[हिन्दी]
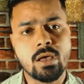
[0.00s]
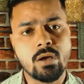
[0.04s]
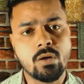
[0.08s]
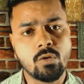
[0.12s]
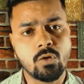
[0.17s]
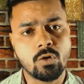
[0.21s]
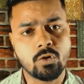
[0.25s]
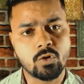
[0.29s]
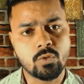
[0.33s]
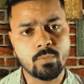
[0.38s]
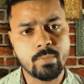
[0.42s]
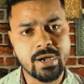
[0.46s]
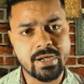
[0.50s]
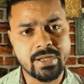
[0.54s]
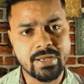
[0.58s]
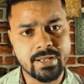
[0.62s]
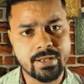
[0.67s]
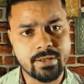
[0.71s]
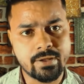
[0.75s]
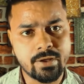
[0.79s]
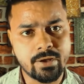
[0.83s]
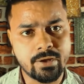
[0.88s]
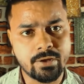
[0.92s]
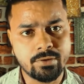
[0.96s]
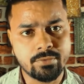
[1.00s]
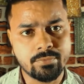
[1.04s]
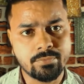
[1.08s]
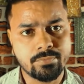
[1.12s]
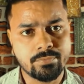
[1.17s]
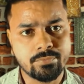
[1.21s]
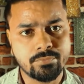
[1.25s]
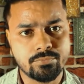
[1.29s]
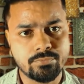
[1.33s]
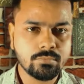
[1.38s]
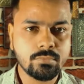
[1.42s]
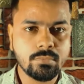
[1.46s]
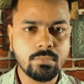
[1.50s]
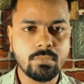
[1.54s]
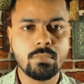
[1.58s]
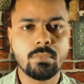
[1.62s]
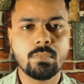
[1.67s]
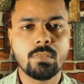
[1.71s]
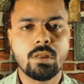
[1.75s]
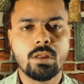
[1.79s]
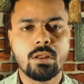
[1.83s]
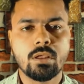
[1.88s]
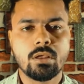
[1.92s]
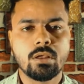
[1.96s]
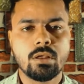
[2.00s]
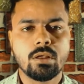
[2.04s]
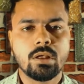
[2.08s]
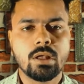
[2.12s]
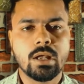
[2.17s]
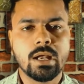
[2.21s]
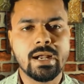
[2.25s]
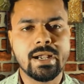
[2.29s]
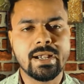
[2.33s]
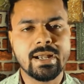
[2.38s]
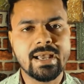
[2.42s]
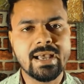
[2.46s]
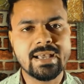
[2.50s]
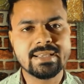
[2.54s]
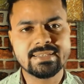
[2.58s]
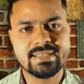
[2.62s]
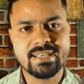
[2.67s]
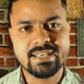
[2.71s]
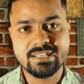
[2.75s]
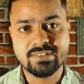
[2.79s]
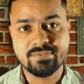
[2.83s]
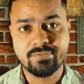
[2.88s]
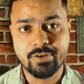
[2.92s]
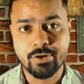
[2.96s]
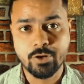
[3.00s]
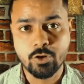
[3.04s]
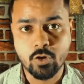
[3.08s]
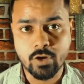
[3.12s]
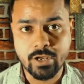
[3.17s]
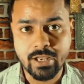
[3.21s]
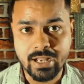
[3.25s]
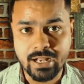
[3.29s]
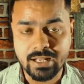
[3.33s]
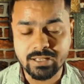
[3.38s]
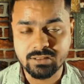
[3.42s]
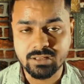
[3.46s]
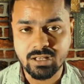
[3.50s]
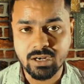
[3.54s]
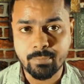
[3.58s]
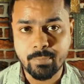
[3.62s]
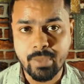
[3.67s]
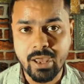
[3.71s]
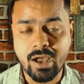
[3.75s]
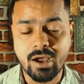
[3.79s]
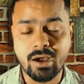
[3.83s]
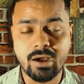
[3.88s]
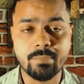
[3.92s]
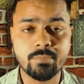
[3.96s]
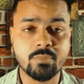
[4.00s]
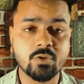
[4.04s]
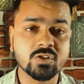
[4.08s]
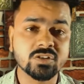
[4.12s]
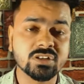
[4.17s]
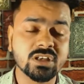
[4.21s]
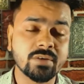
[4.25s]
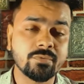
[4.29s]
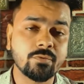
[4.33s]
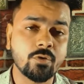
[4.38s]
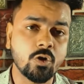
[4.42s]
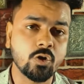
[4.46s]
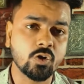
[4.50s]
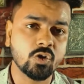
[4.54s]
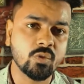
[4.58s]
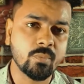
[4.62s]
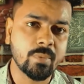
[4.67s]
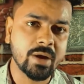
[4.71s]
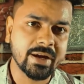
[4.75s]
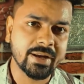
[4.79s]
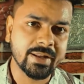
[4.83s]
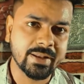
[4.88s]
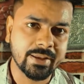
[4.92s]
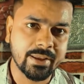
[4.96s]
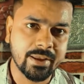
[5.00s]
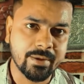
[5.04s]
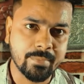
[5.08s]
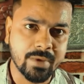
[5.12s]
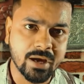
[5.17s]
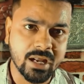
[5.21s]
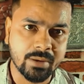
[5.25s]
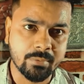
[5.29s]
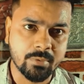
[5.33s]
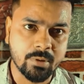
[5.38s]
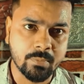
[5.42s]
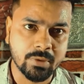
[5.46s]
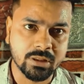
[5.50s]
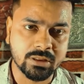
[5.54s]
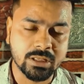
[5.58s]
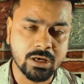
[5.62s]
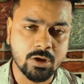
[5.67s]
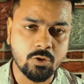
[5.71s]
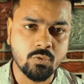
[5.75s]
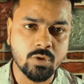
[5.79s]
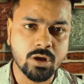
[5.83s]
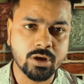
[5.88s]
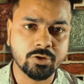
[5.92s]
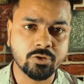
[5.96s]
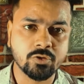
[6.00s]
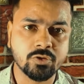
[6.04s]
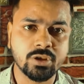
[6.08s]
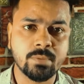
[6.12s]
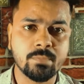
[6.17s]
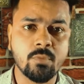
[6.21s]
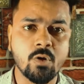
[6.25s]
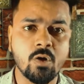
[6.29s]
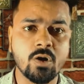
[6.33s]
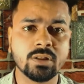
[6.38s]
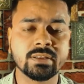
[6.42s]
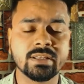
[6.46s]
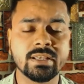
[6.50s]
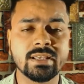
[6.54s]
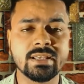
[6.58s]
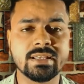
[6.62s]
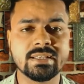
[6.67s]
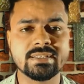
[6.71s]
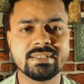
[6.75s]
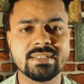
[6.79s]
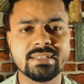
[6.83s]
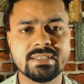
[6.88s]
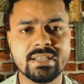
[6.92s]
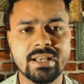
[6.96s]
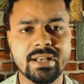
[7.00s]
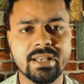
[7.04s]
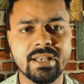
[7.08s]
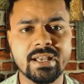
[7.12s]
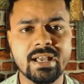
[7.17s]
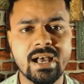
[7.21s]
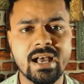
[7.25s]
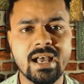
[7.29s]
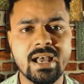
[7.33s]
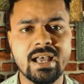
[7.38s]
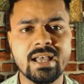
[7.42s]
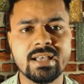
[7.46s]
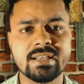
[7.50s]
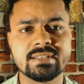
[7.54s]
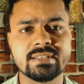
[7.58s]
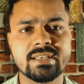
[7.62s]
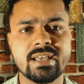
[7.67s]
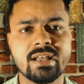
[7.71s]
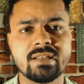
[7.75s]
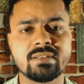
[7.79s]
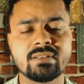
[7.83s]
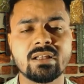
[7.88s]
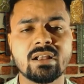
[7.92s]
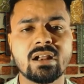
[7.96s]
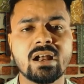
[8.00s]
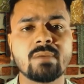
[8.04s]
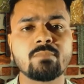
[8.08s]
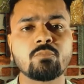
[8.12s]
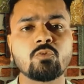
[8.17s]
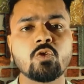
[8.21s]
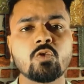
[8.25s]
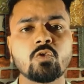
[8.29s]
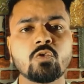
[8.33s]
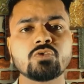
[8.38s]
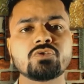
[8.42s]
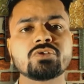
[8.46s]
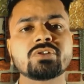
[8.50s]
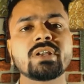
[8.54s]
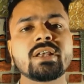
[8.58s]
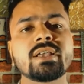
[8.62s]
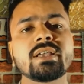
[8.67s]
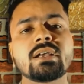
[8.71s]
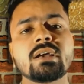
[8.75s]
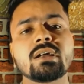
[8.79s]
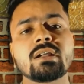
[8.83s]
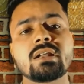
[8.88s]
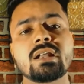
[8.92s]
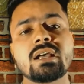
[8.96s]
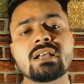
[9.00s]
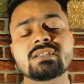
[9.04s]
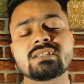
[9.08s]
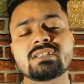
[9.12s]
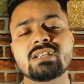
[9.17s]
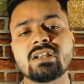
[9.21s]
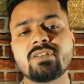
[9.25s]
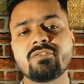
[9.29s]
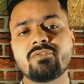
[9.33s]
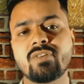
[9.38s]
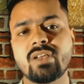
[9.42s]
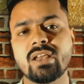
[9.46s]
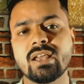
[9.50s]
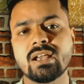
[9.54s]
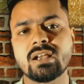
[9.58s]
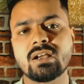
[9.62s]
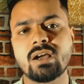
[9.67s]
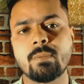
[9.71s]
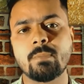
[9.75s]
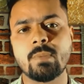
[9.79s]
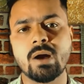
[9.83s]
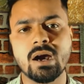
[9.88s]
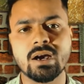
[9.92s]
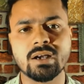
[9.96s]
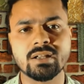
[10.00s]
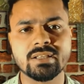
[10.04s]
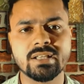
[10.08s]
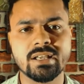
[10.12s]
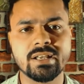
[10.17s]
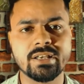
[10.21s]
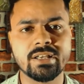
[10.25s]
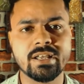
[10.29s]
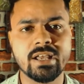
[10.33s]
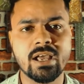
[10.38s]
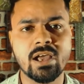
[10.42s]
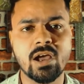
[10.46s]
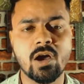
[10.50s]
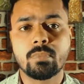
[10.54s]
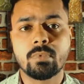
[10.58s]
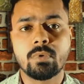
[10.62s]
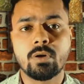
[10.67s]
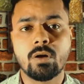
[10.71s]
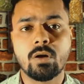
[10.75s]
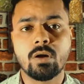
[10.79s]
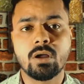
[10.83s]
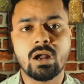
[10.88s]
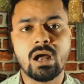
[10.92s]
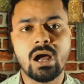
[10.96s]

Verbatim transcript: ऑटोमेटिक का एंड गाइज इस वीडियो के अंदर मैं आपको सिर्फ ऑटोमेटिक के बारे में बताऊंगा क्योंकि बहुत ही इजी तरीका है इसके अंदर आपको कुछ नहीं करना है सिर्फ एक कमांड देनी है और